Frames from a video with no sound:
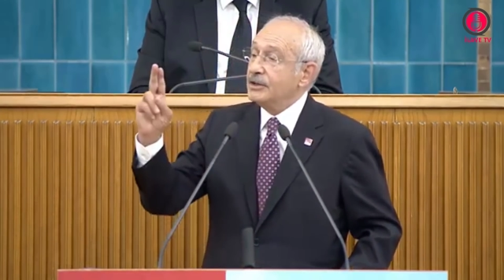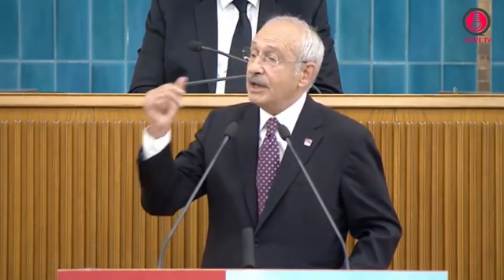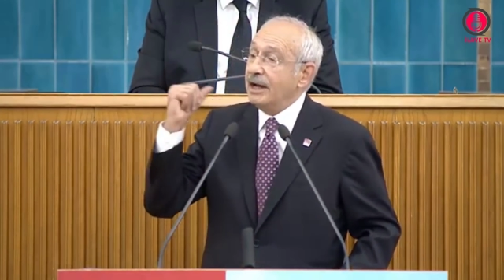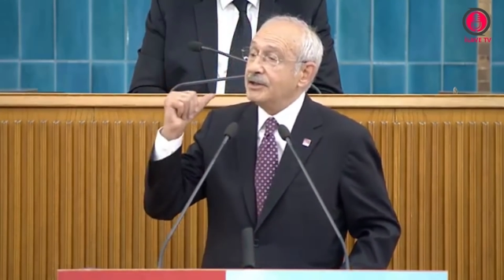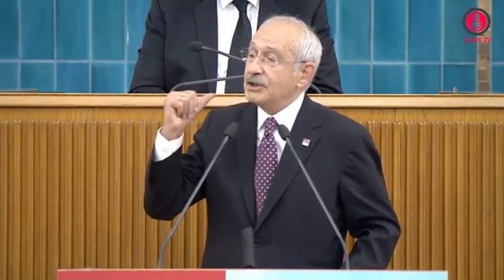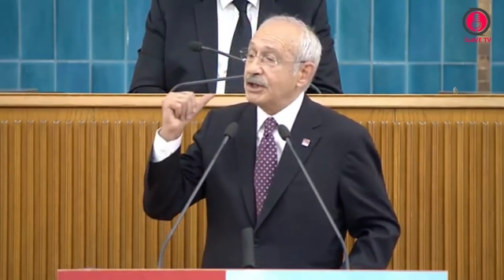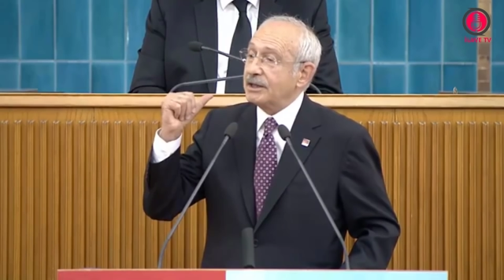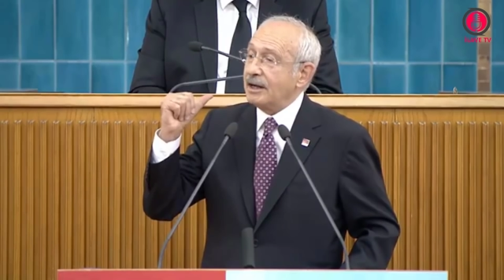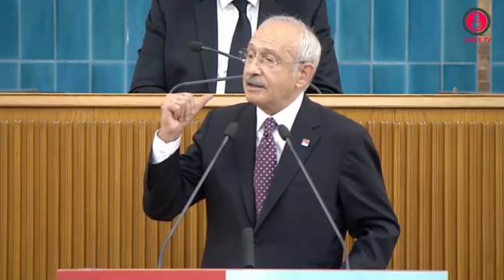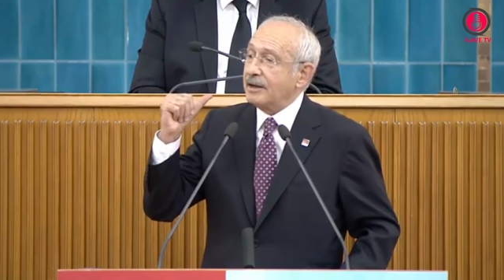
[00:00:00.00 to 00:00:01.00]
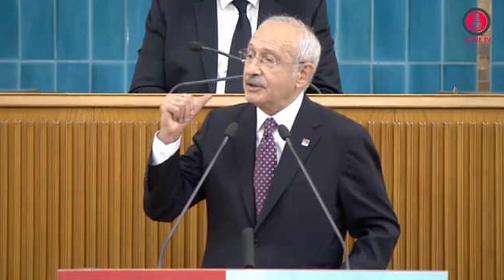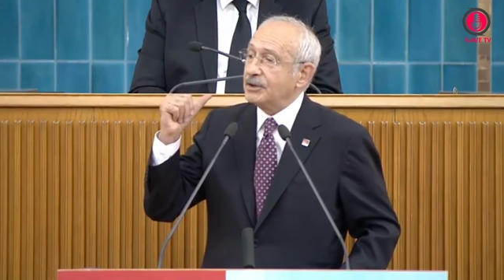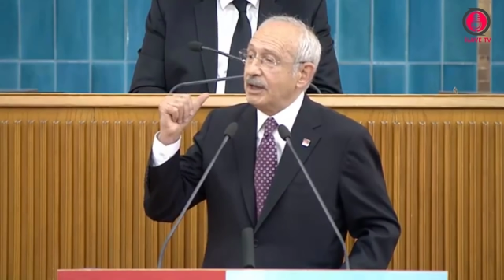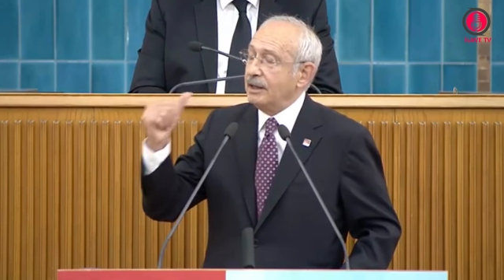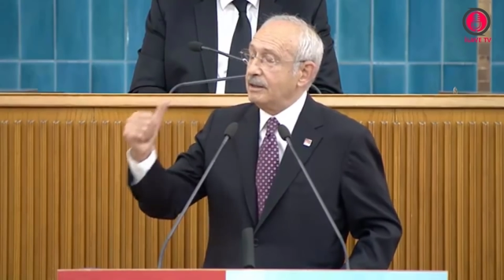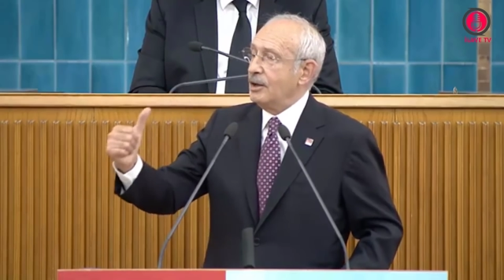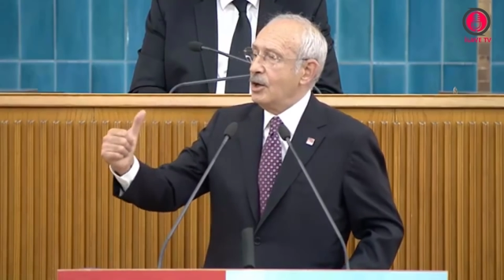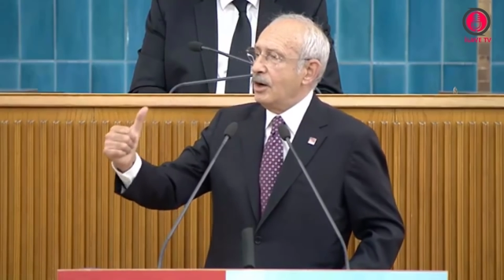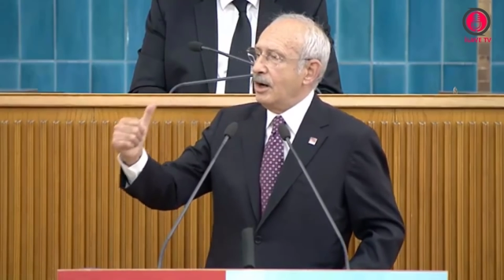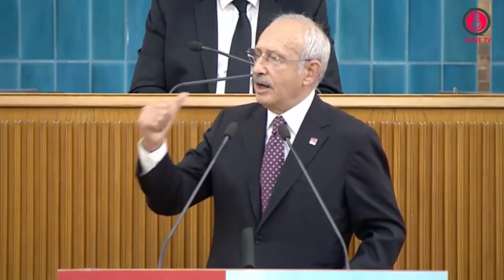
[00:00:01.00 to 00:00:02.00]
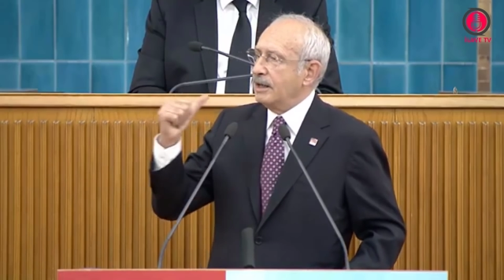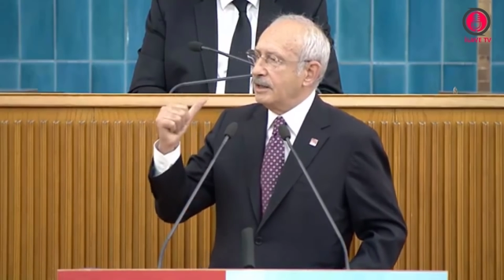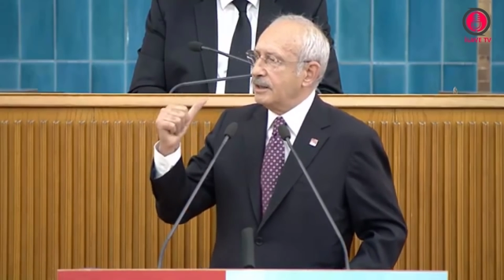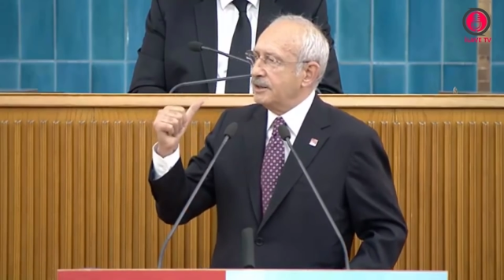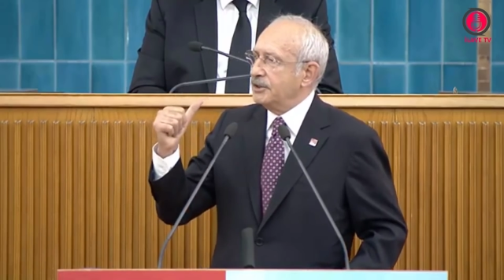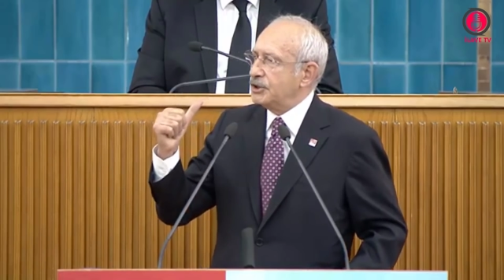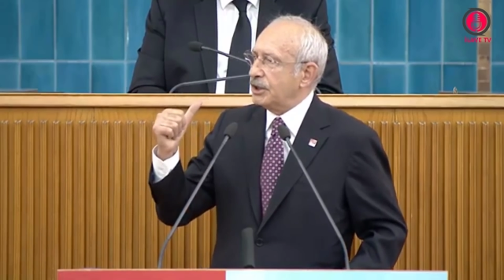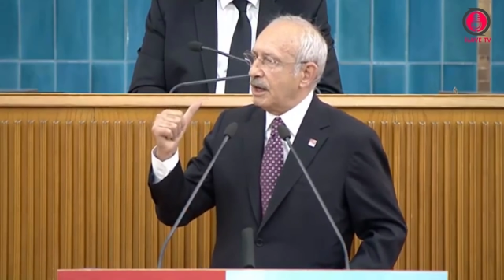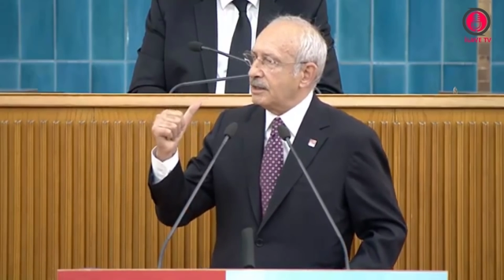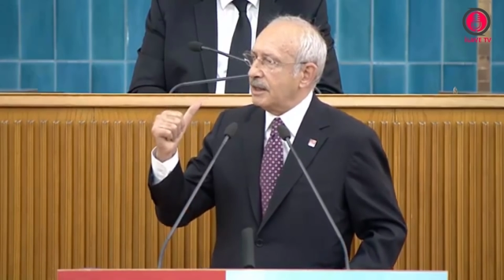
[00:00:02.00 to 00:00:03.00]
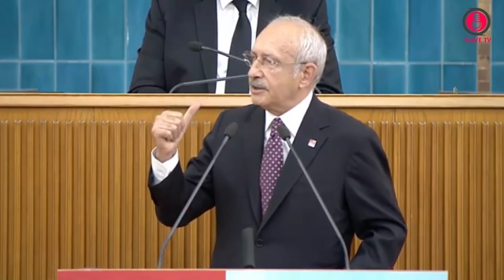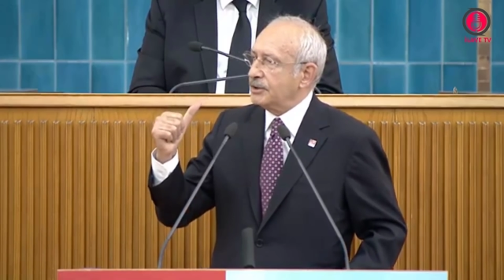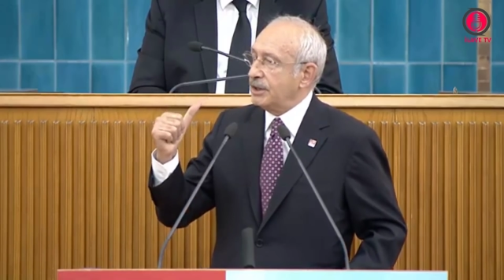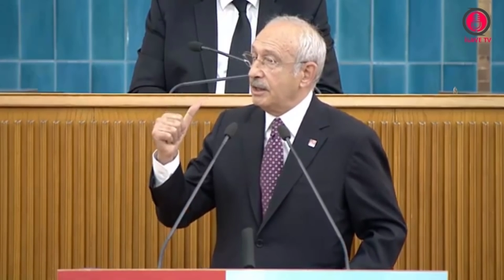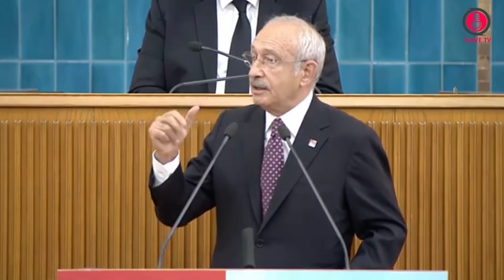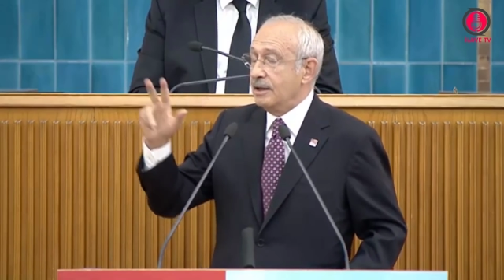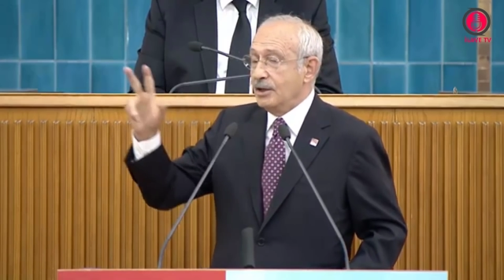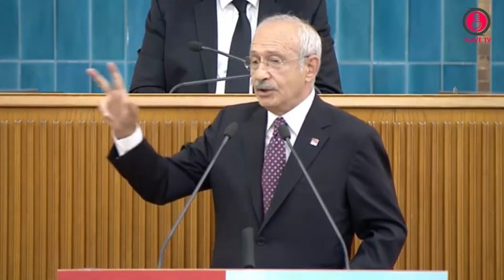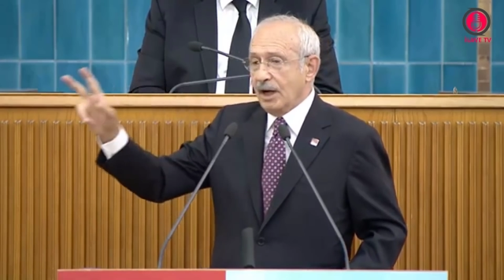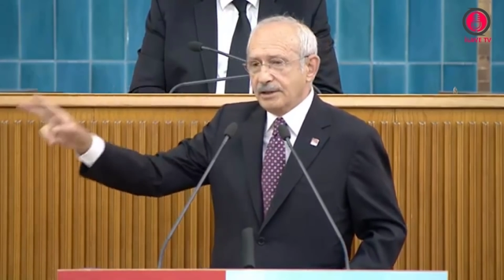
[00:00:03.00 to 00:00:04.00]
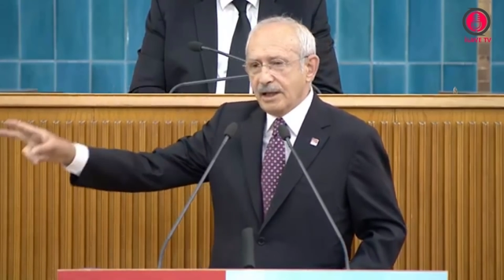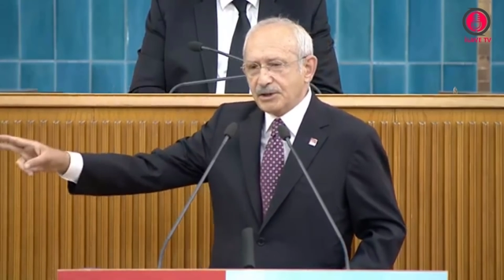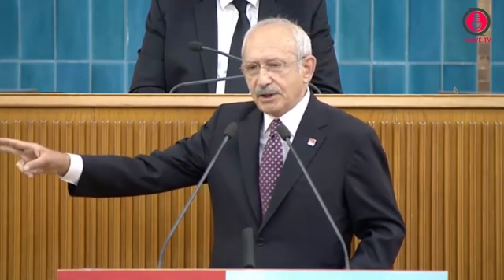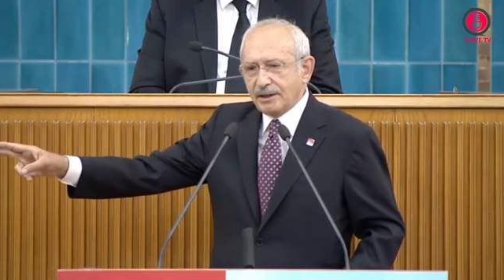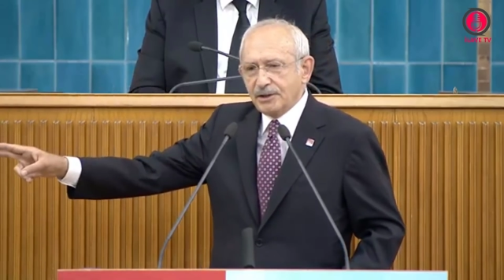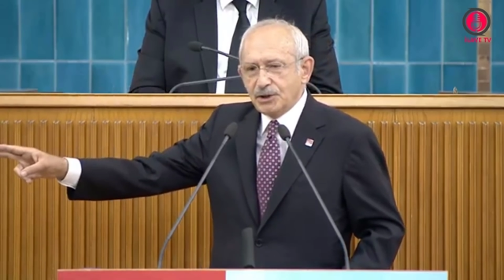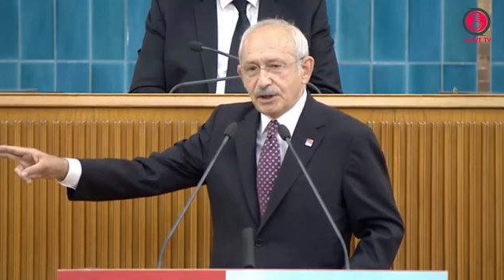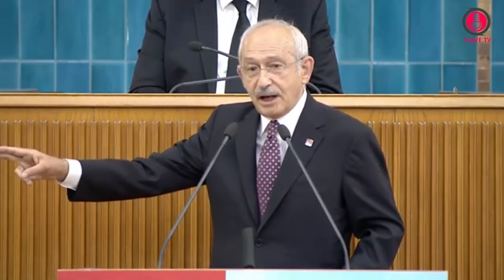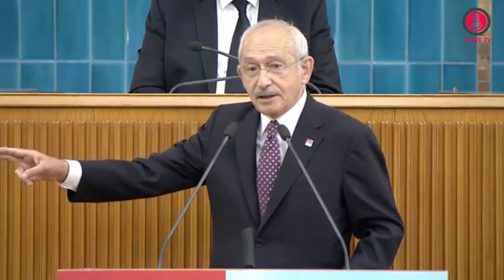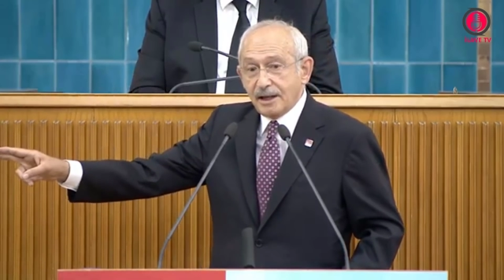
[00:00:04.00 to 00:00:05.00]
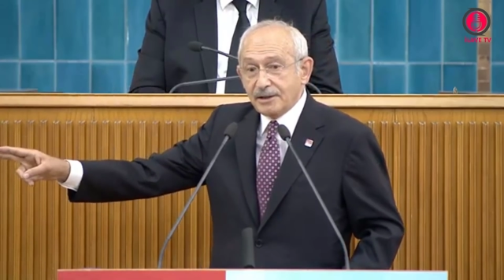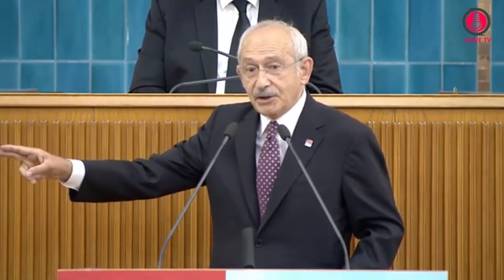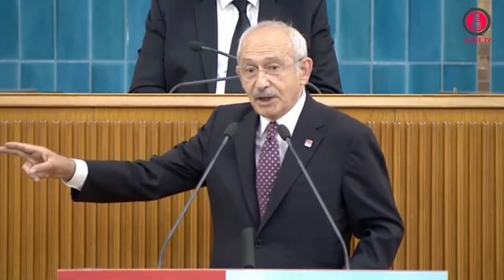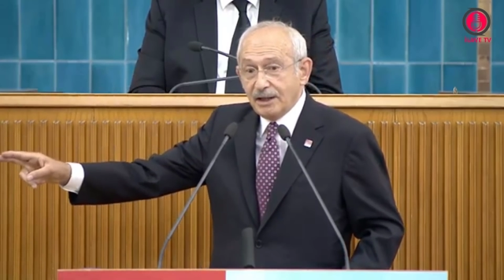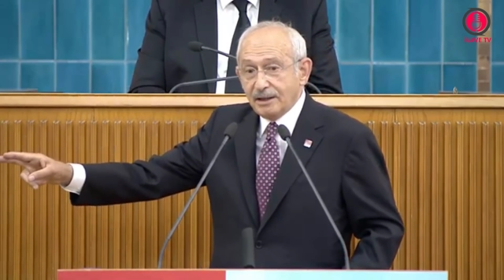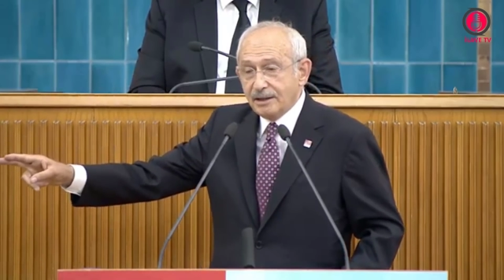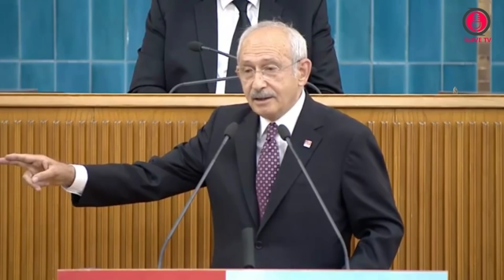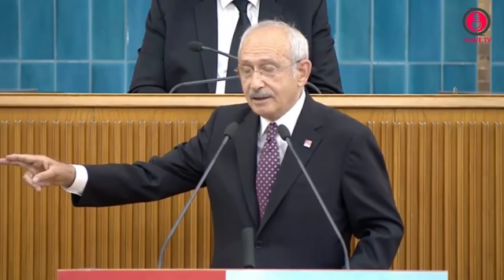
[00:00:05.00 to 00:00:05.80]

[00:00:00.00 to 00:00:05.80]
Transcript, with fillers: Kendi çıkarlarını değil, ailelerinin çıkarlarını değil, yandaşlarının çıkarlarını değil,